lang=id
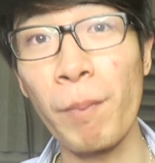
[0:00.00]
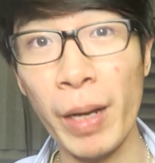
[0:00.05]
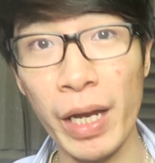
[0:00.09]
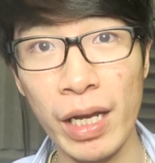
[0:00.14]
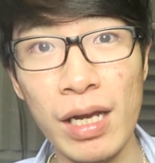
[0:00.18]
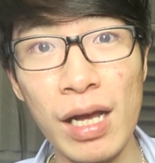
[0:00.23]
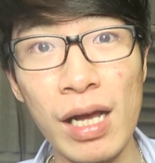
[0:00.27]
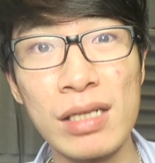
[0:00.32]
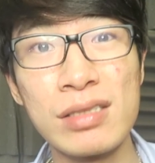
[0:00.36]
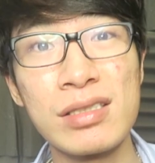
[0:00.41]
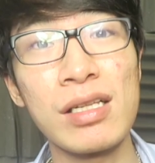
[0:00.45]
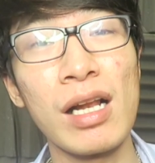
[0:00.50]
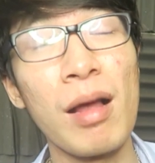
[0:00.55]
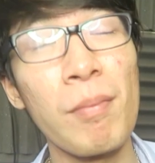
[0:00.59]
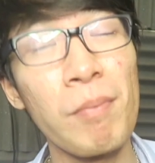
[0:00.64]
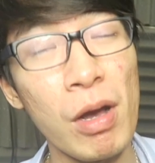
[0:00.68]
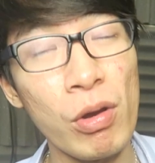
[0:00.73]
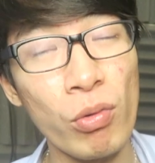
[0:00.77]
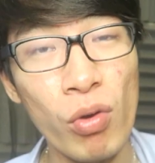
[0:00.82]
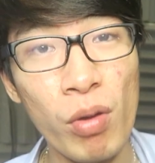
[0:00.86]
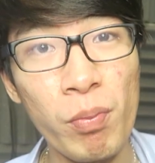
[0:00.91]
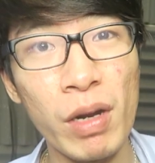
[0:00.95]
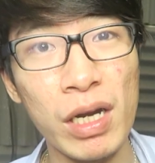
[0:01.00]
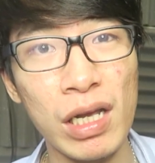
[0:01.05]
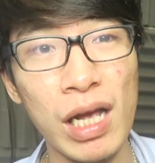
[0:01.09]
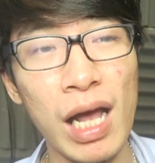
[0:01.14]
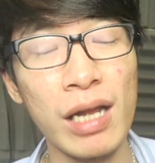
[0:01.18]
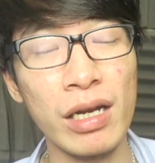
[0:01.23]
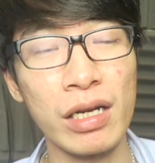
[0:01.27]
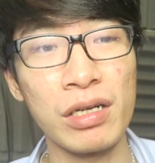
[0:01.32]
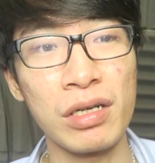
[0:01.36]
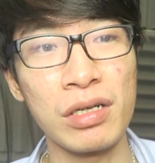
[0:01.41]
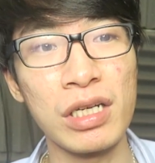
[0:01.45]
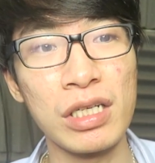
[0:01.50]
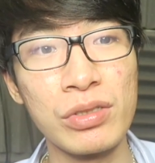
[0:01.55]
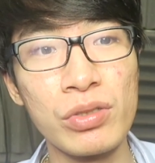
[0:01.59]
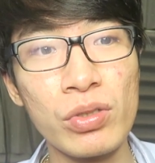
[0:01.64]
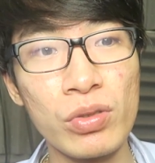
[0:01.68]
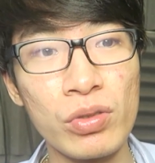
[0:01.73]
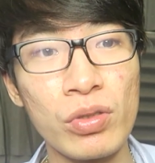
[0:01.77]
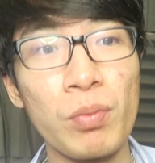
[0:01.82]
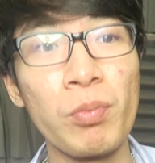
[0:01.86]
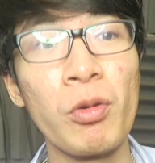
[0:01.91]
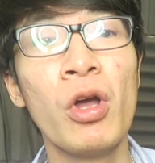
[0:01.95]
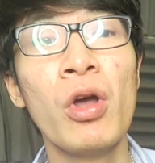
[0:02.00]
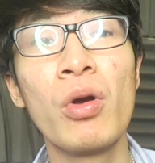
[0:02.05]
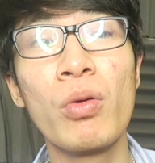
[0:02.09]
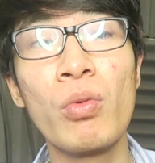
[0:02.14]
pegang selama gue berkarir di YouTube.